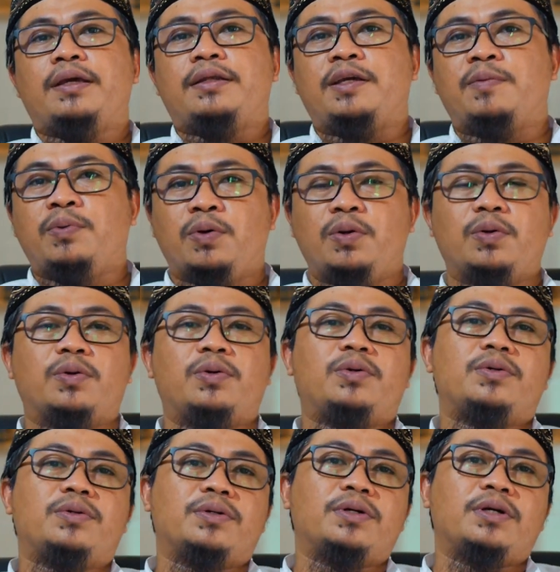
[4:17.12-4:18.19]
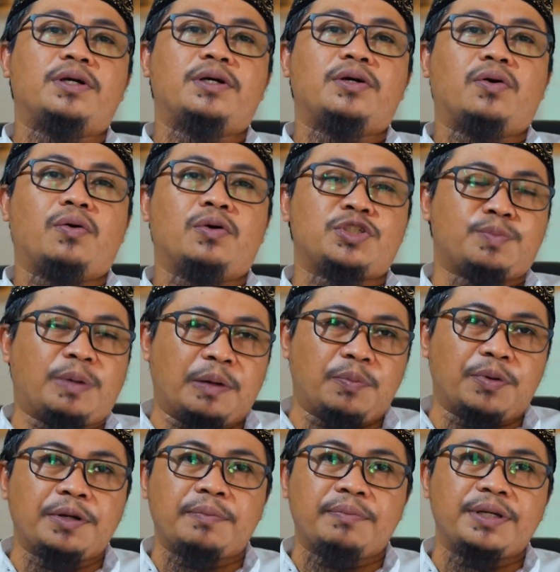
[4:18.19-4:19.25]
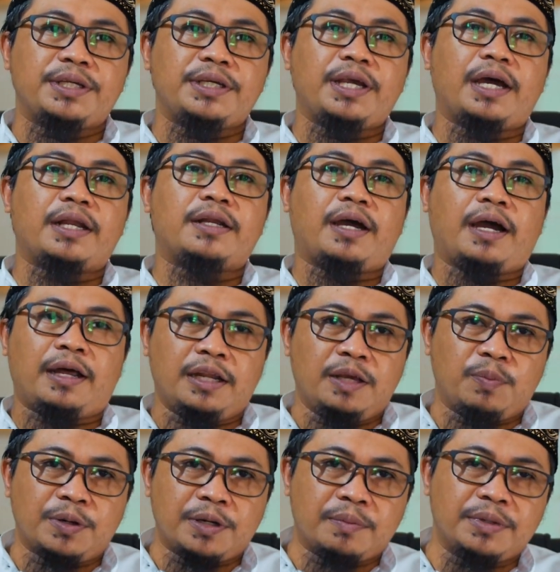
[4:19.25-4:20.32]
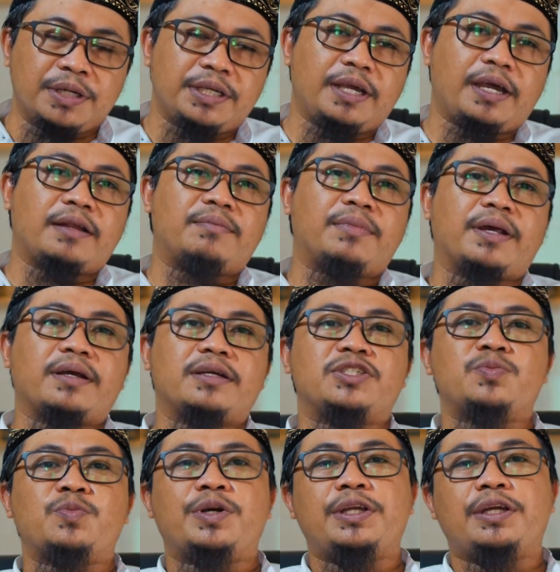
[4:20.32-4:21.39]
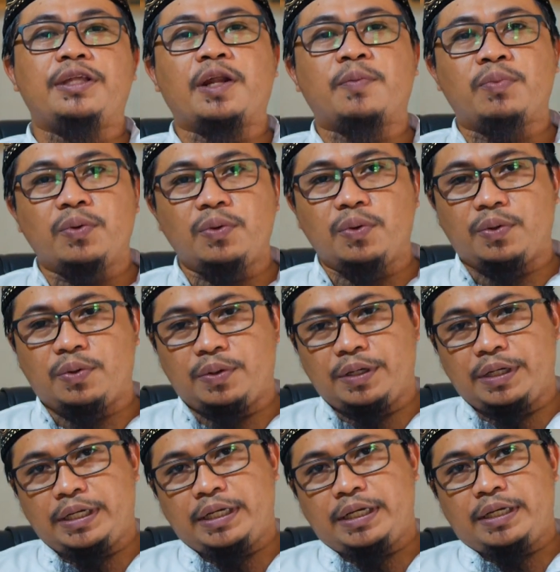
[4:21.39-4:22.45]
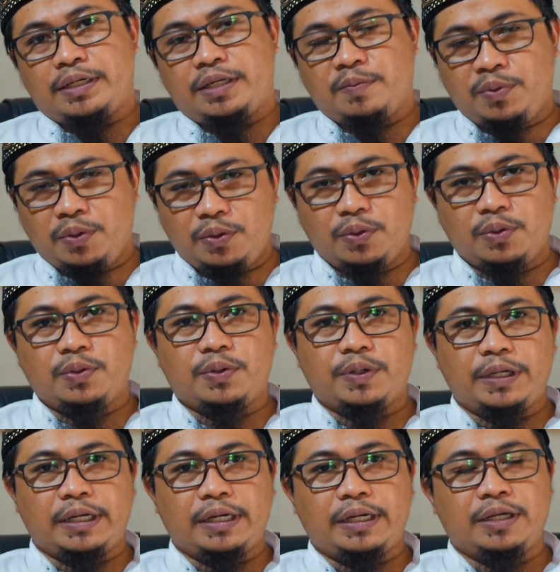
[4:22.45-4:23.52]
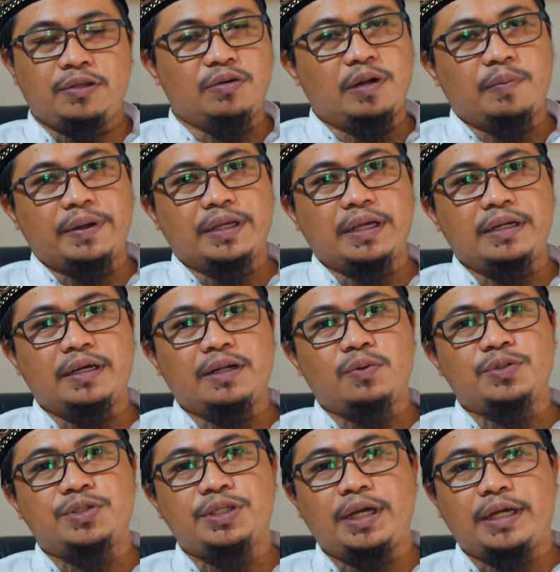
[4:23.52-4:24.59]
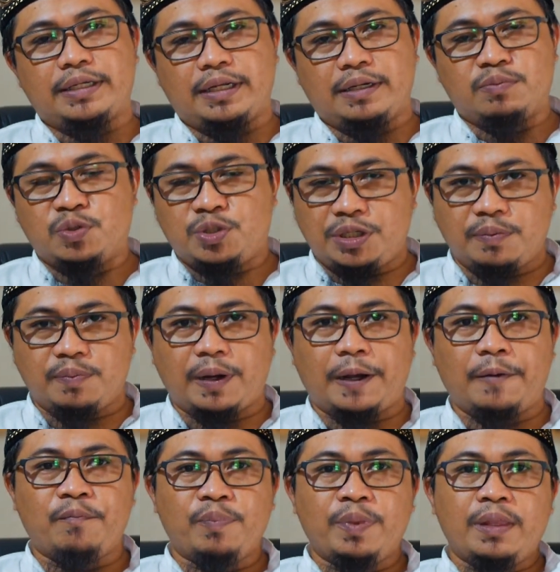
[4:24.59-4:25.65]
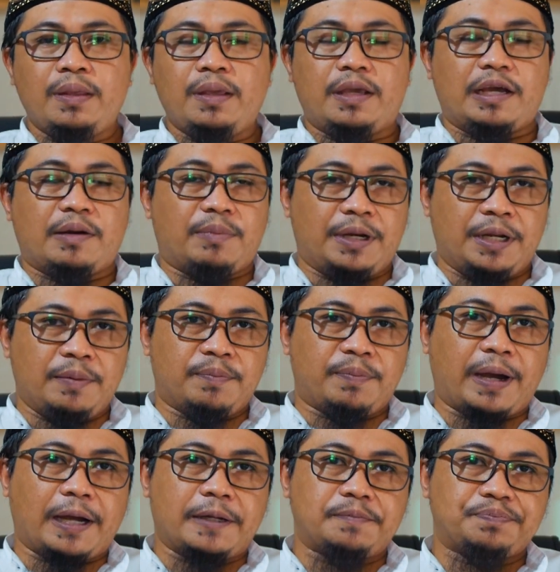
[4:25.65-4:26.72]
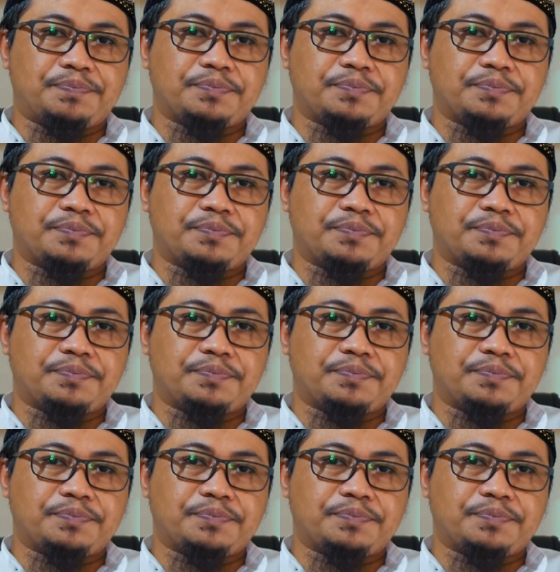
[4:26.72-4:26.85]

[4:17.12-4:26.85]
Dibunuh. Utsman pun demikian, Ali pun demikian, mereka semuanya terbunuh, dibunuh ya. Itu adalah bagian dari ujian dan musibah yang menimpa.